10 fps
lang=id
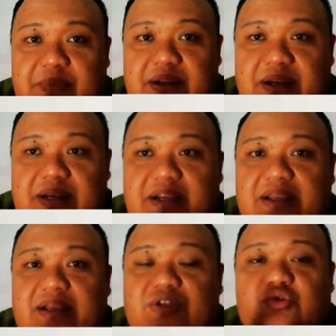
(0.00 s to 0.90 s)
gimana
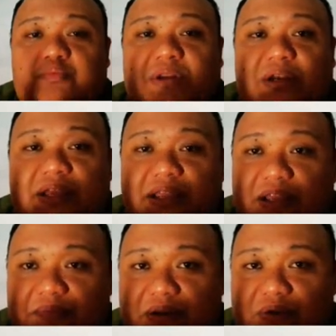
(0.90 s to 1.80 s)
dengan sumber
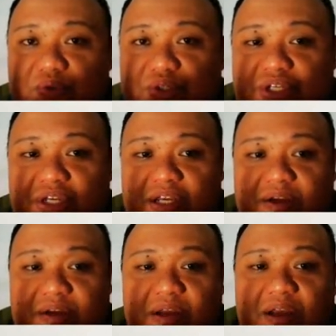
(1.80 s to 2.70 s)
daya manusia
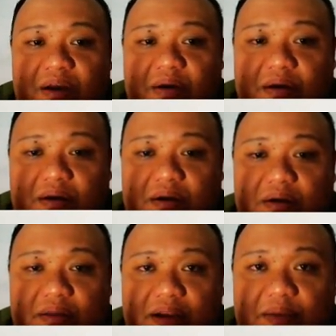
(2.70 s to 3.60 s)

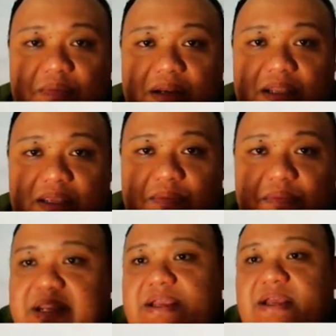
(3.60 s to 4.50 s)
uh, yang dimiliki
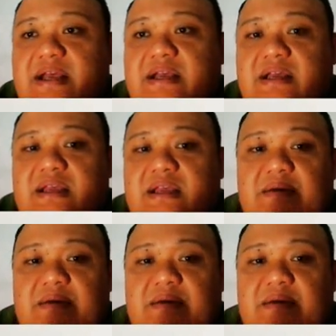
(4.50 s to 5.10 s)
mereka.